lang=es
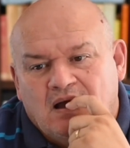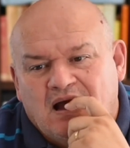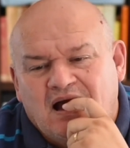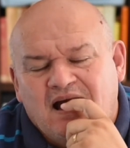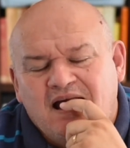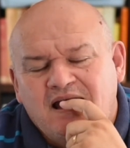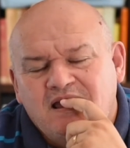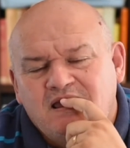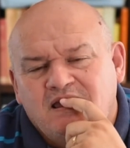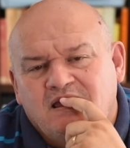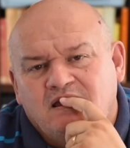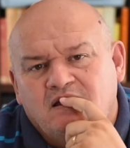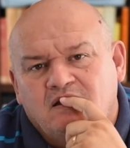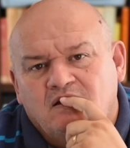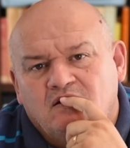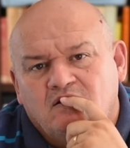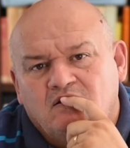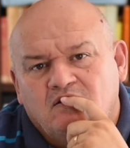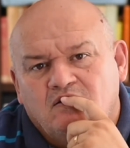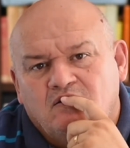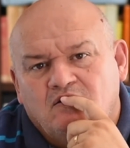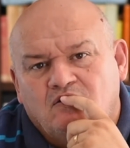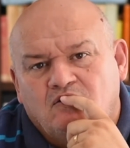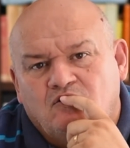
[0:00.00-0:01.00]
Hay
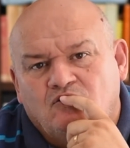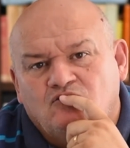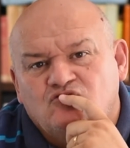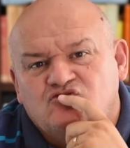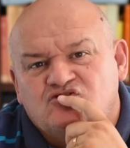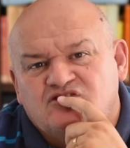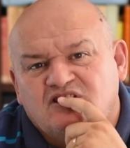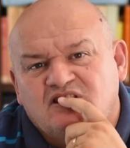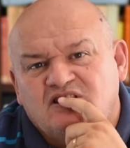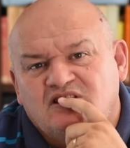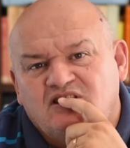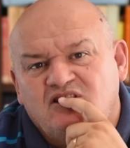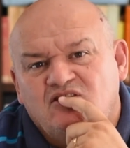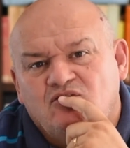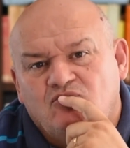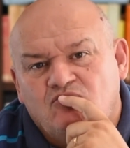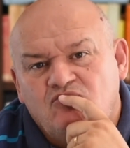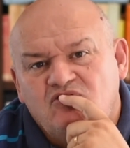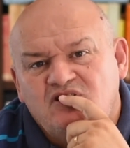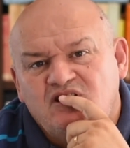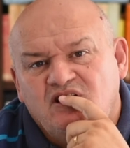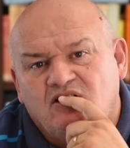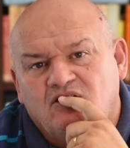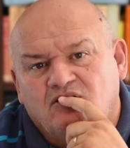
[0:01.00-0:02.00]
un sentido
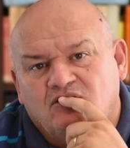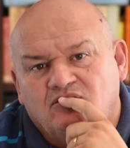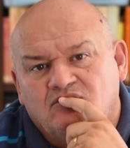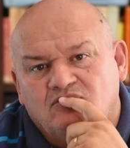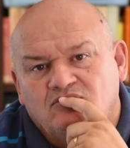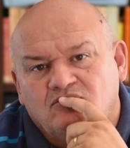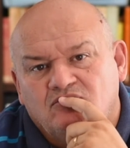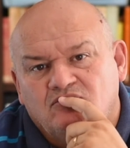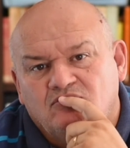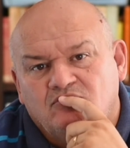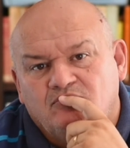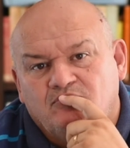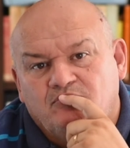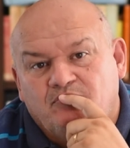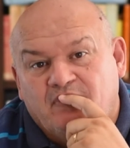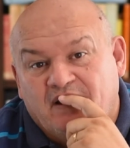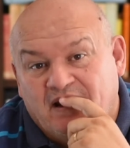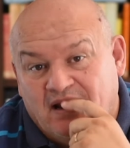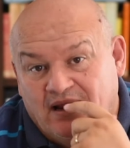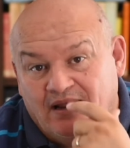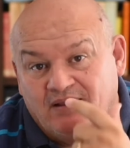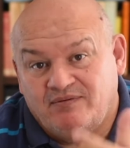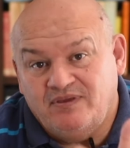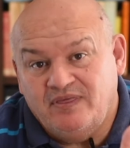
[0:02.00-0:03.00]
único
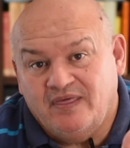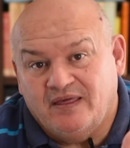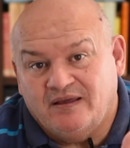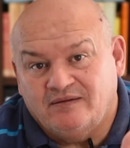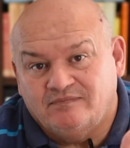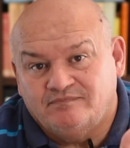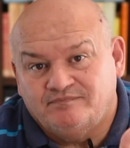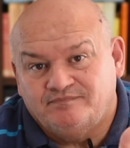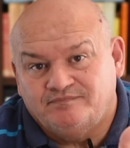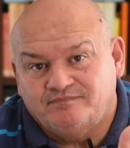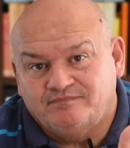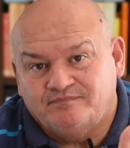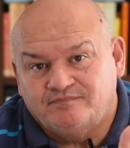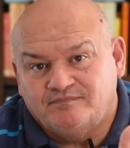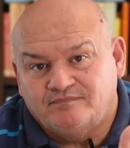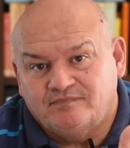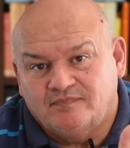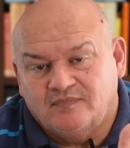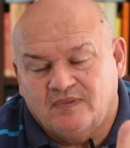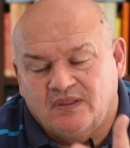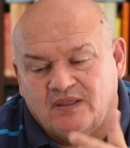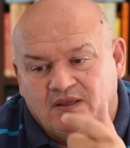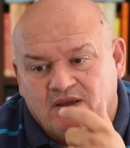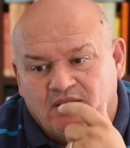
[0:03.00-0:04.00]
para la vida.
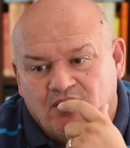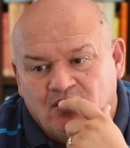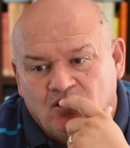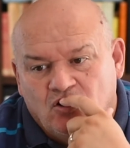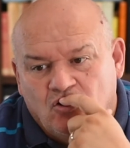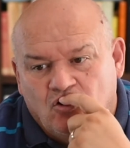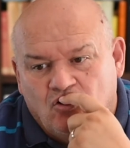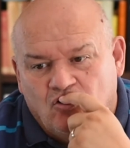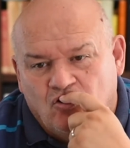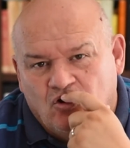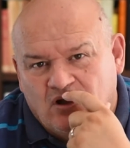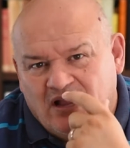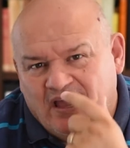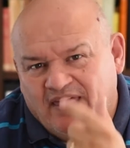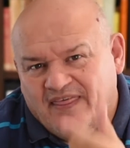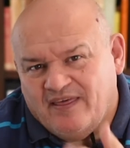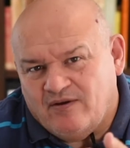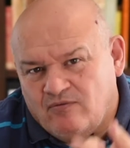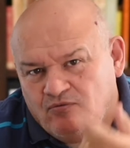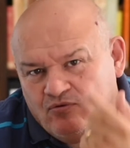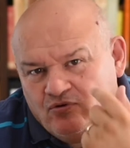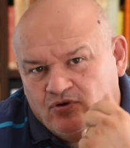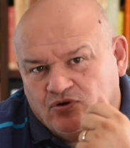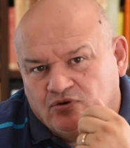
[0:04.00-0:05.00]
O
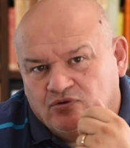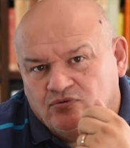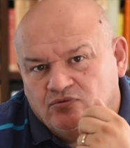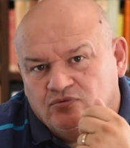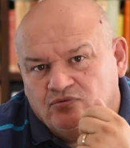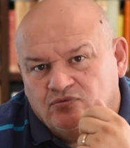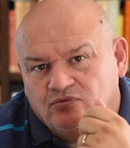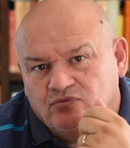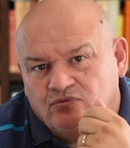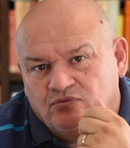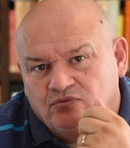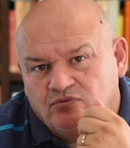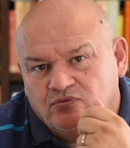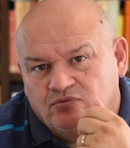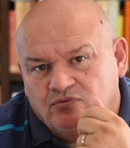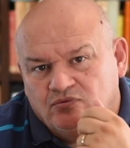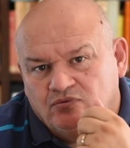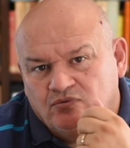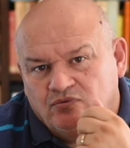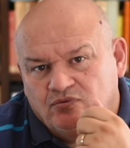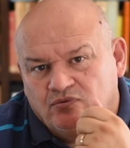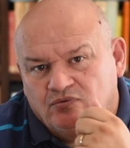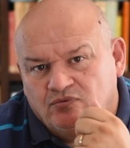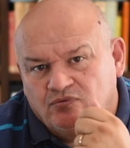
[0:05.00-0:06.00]
cada uno
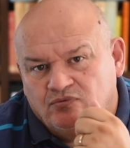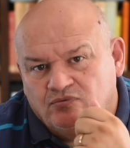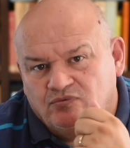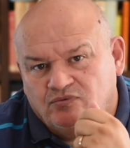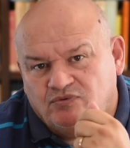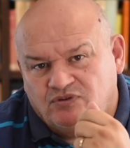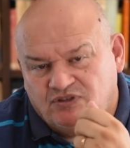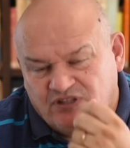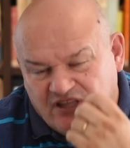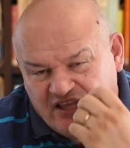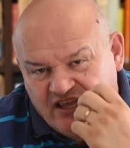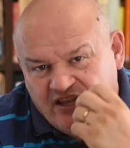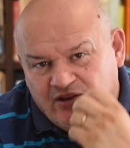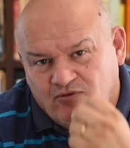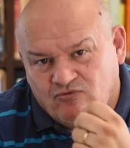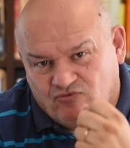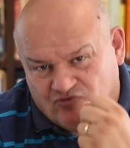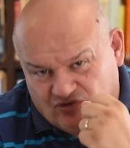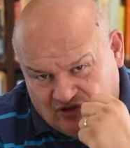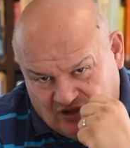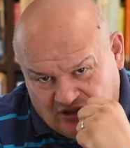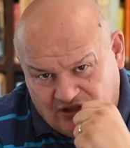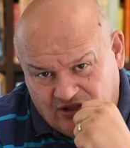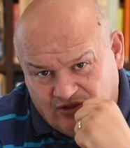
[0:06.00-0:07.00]
tiene
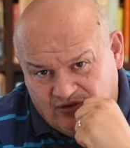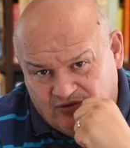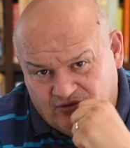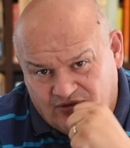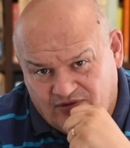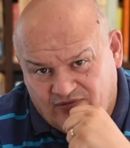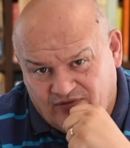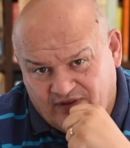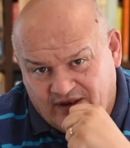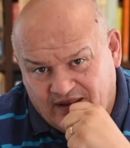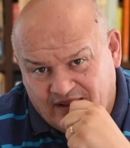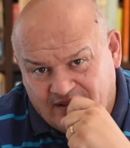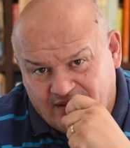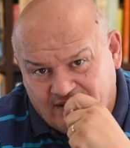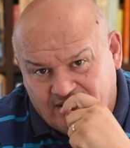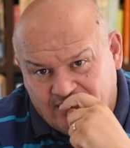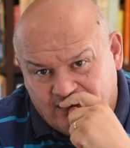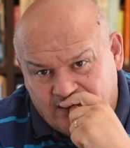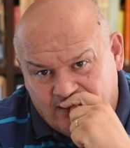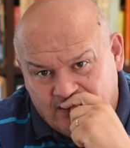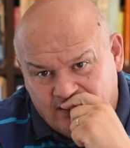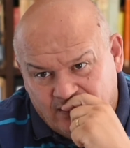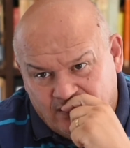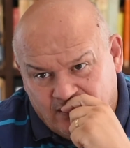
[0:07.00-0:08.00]
un sentido
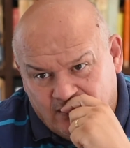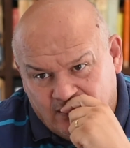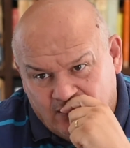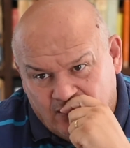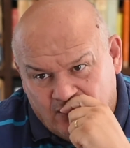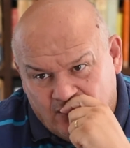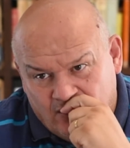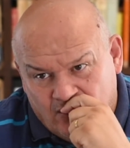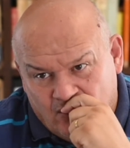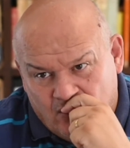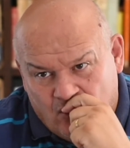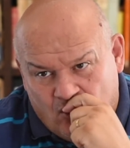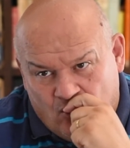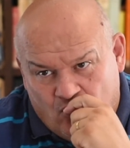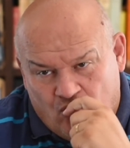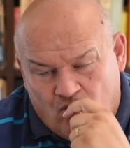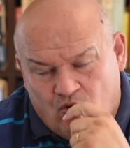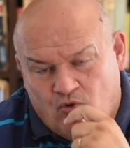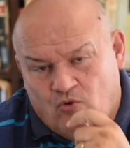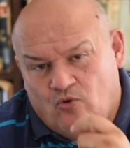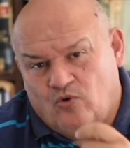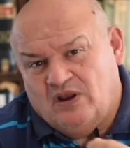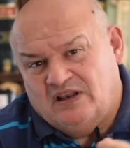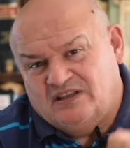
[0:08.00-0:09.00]
diferente.
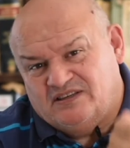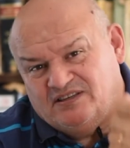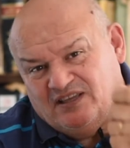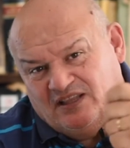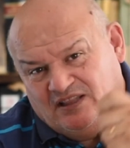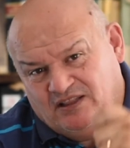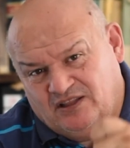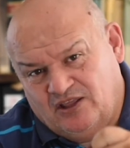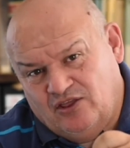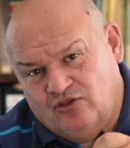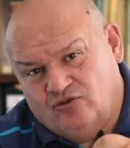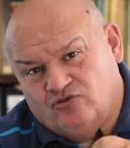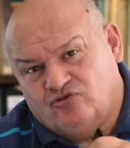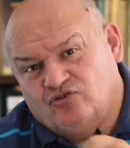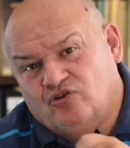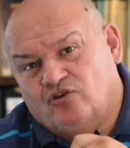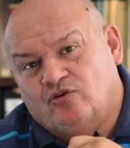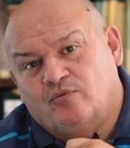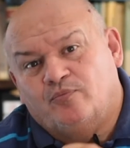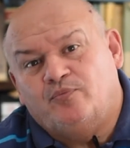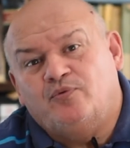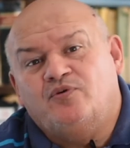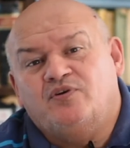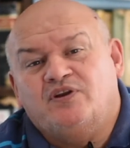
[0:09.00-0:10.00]
O el sentido se
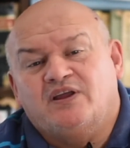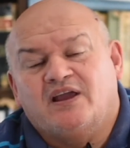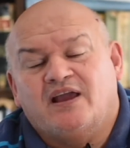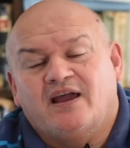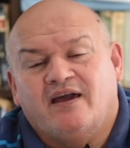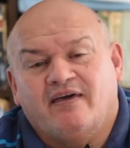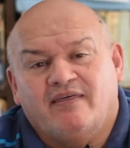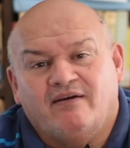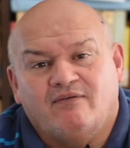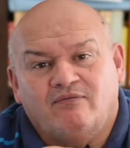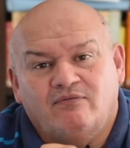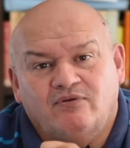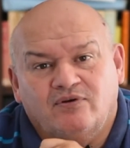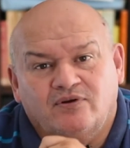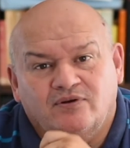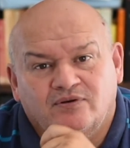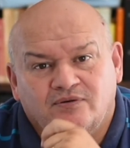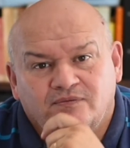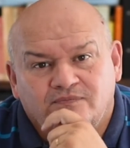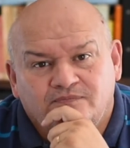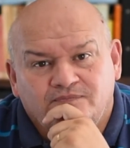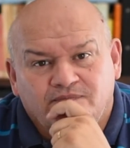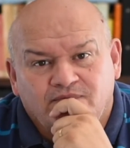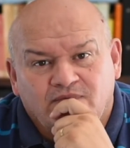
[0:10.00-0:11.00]
lo pone cada
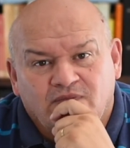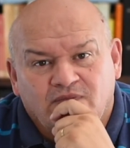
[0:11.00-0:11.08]
uno.